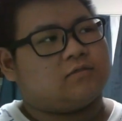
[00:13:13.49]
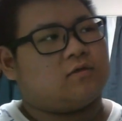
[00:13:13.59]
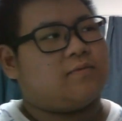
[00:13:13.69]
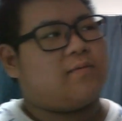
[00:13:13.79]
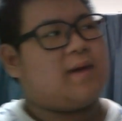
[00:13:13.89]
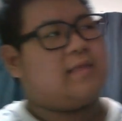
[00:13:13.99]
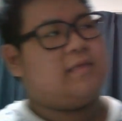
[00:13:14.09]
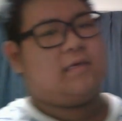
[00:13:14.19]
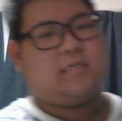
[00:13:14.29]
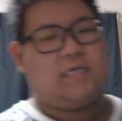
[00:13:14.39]
それもまあ
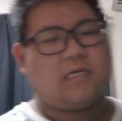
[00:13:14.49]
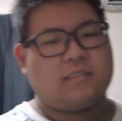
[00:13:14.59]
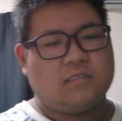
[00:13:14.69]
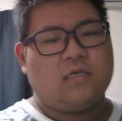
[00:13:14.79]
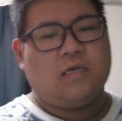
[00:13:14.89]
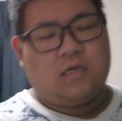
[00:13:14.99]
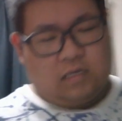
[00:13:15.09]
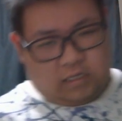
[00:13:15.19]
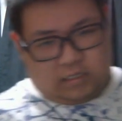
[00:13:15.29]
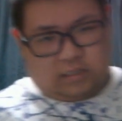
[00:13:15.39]
ね、気圧
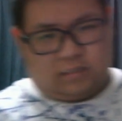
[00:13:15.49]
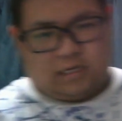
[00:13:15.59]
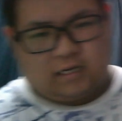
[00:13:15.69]
な